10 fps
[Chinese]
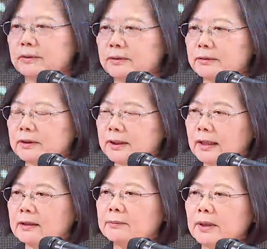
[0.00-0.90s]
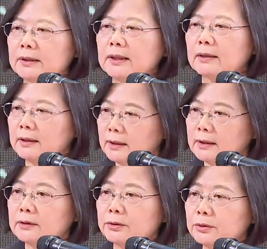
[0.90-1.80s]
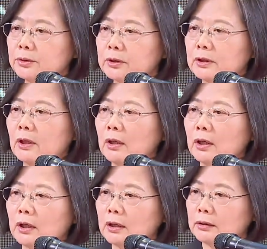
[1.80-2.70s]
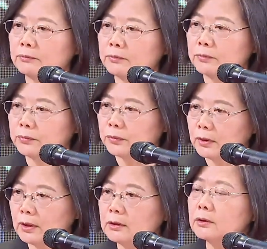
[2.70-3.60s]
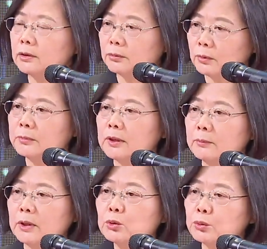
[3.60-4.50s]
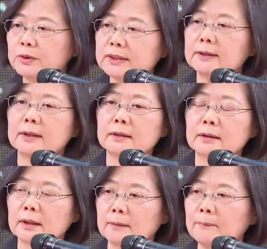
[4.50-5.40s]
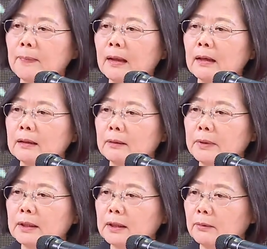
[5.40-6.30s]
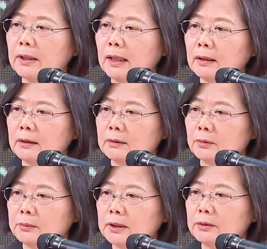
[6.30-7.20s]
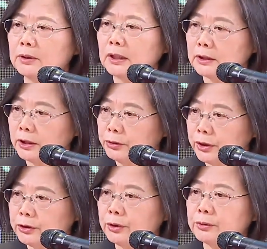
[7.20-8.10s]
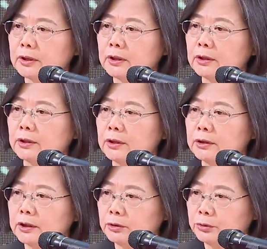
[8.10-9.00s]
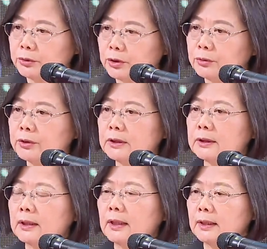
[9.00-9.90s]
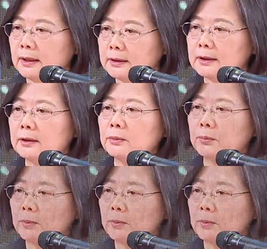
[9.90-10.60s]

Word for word: 有三个面向。第一个就是，呃，我们的民主治理哈。那么另外，我们领先全球的技术优势，以及